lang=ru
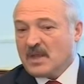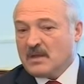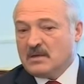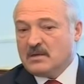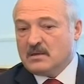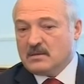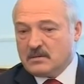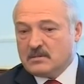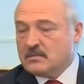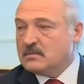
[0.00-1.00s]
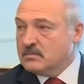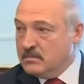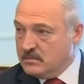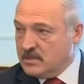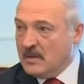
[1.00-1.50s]
э,
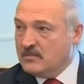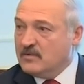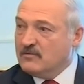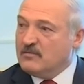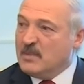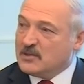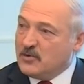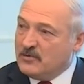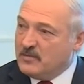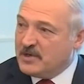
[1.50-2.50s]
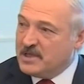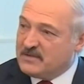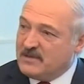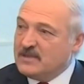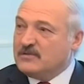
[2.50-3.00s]
там, в Молдове,
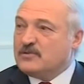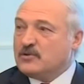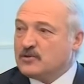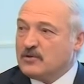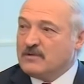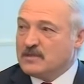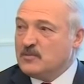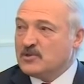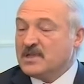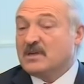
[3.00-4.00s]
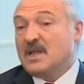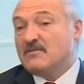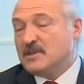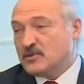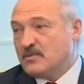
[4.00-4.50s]
производить все, что возможно.
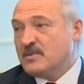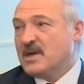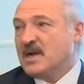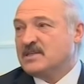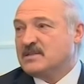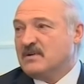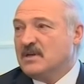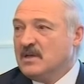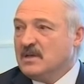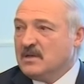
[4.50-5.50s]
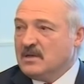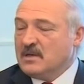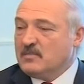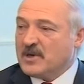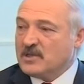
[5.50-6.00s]
Главное, чтобы качество
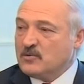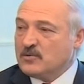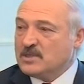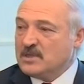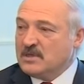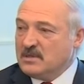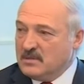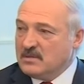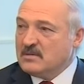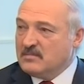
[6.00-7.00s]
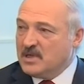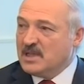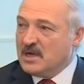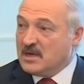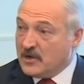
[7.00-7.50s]
э, продукции
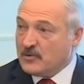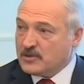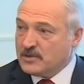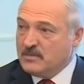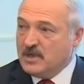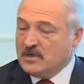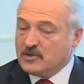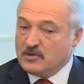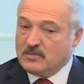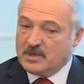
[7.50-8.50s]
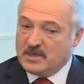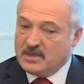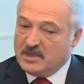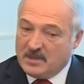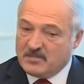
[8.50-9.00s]
было хорошим, чтобы
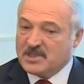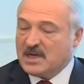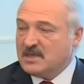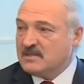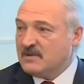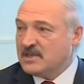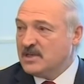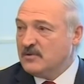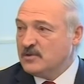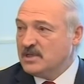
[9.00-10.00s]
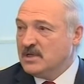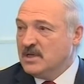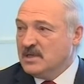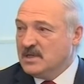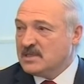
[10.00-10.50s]
не обижались ваши люди,
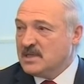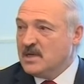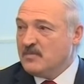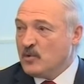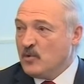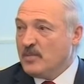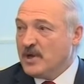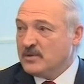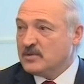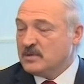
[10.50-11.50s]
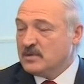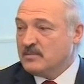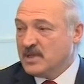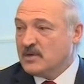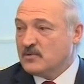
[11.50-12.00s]
если они покупают э,
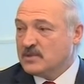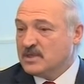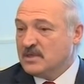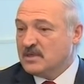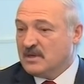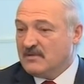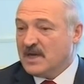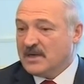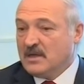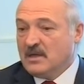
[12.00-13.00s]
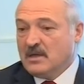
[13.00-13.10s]
белорусские товары.